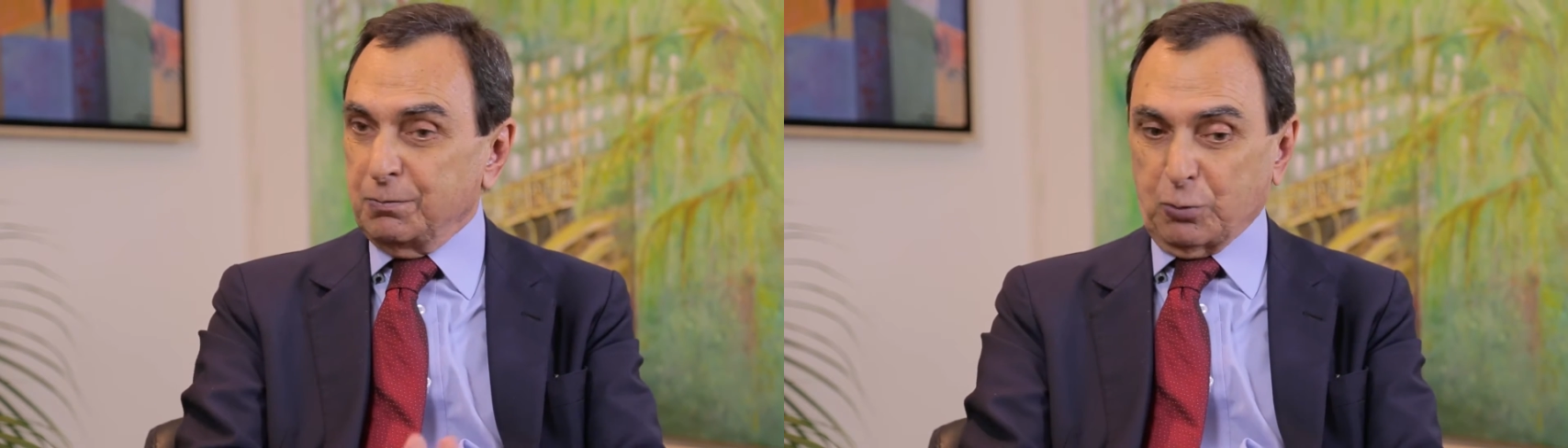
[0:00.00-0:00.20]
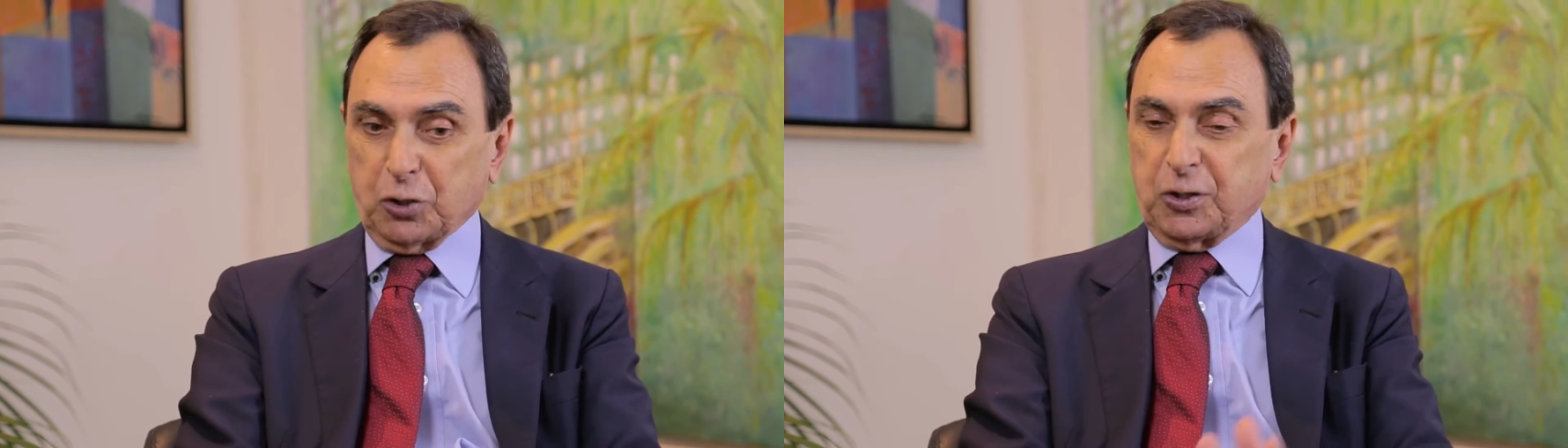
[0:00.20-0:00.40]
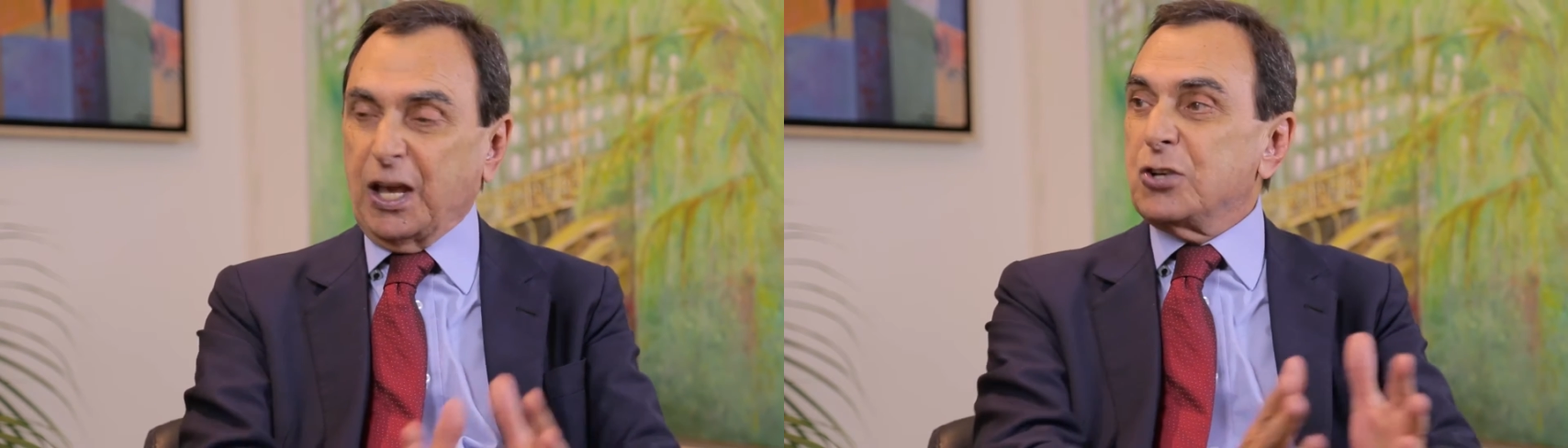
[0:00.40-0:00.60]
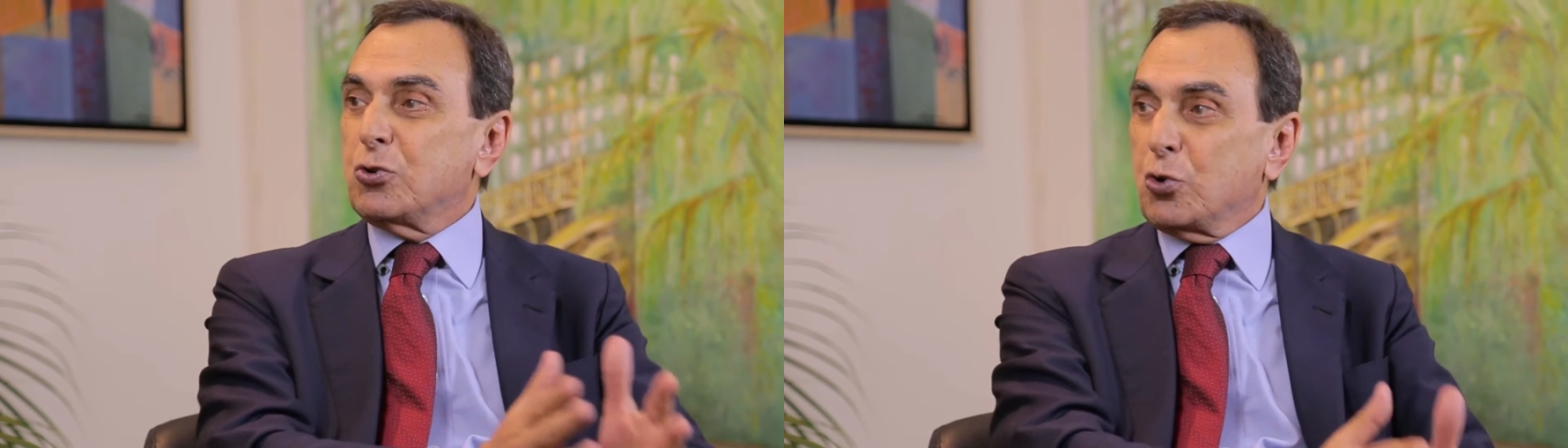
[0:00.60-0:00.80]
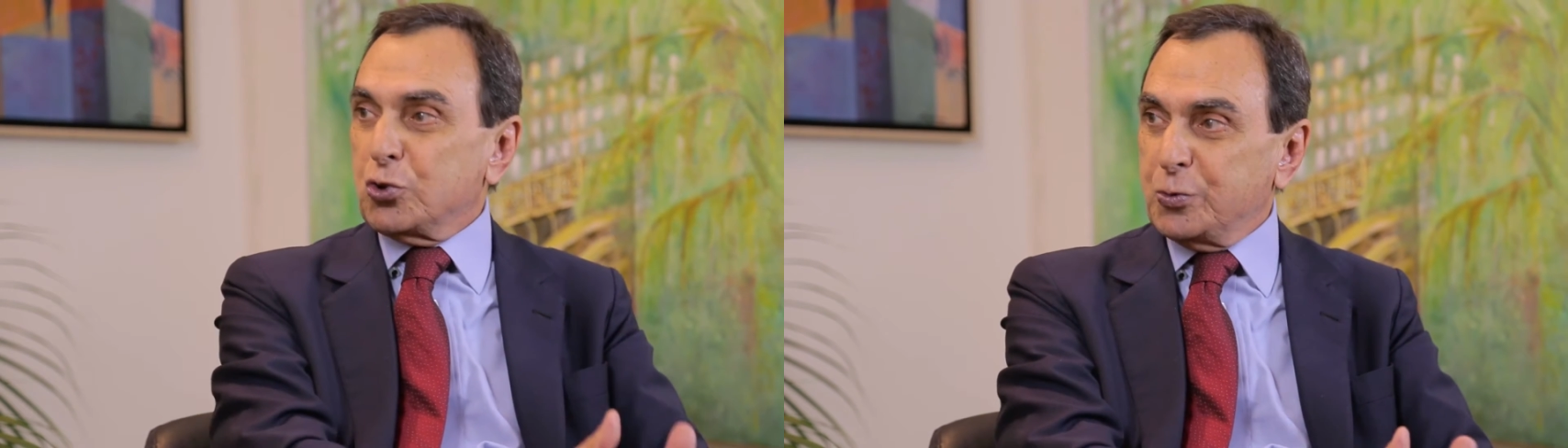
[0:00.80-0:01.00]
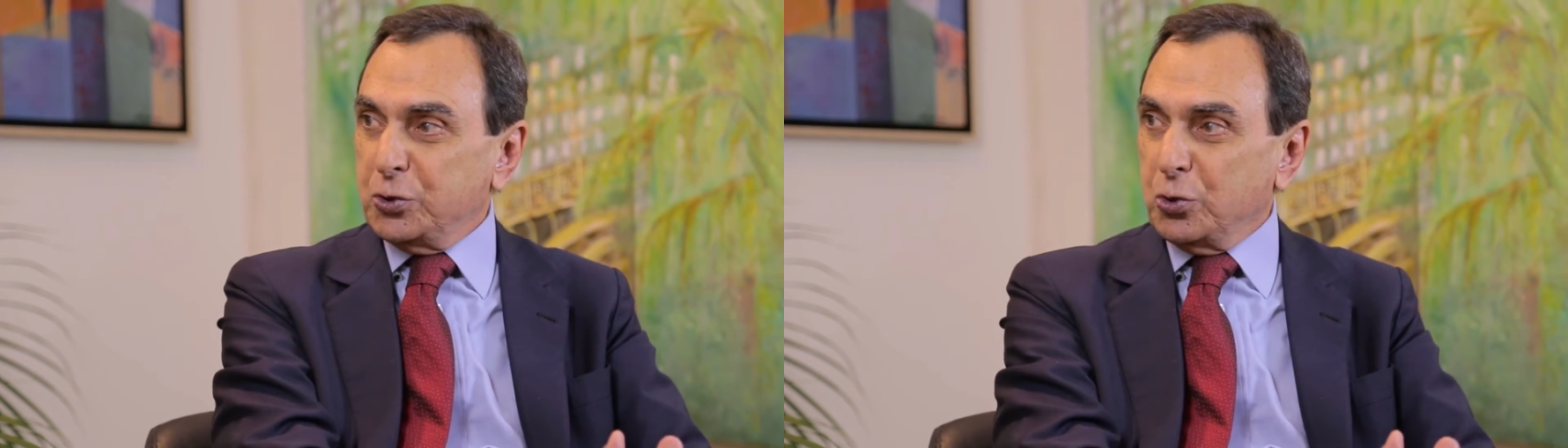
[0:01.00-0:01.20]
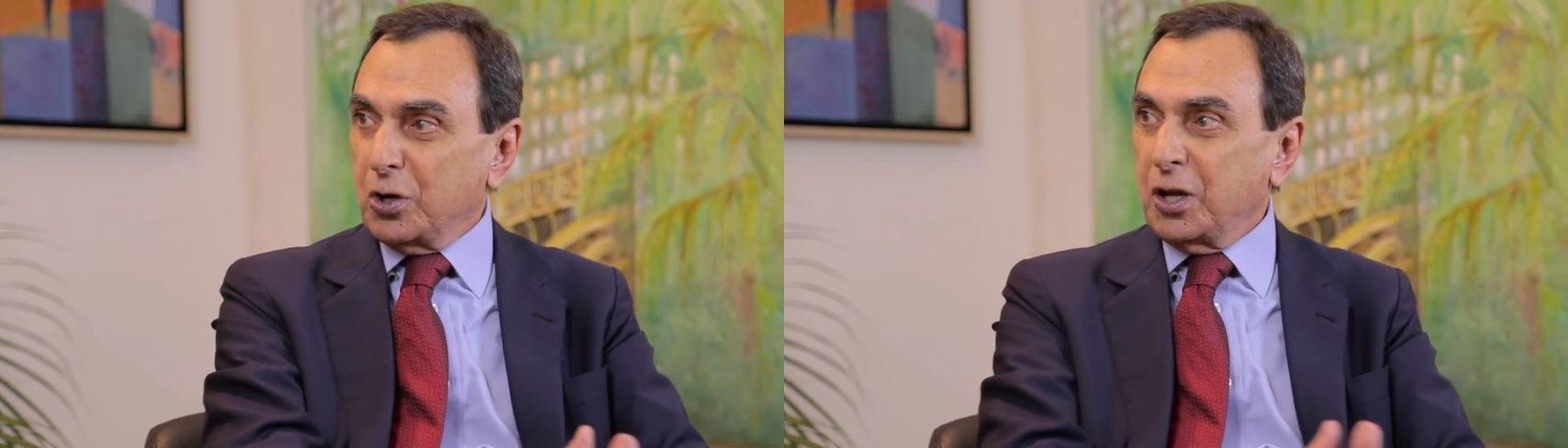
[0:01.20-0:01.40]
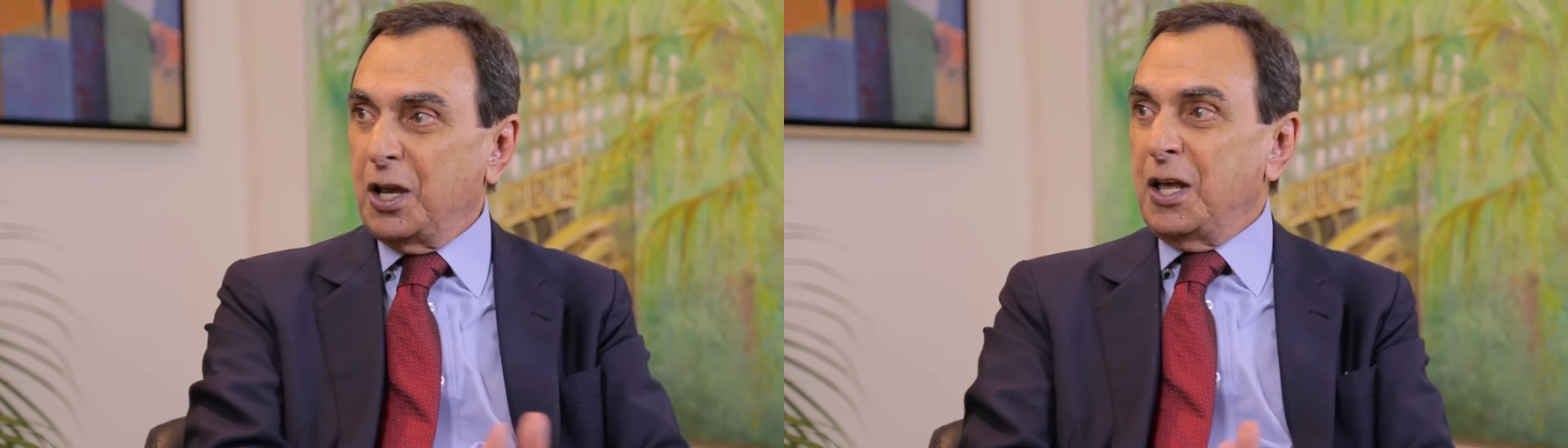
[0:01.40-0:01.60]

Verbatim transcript: protege o consumidor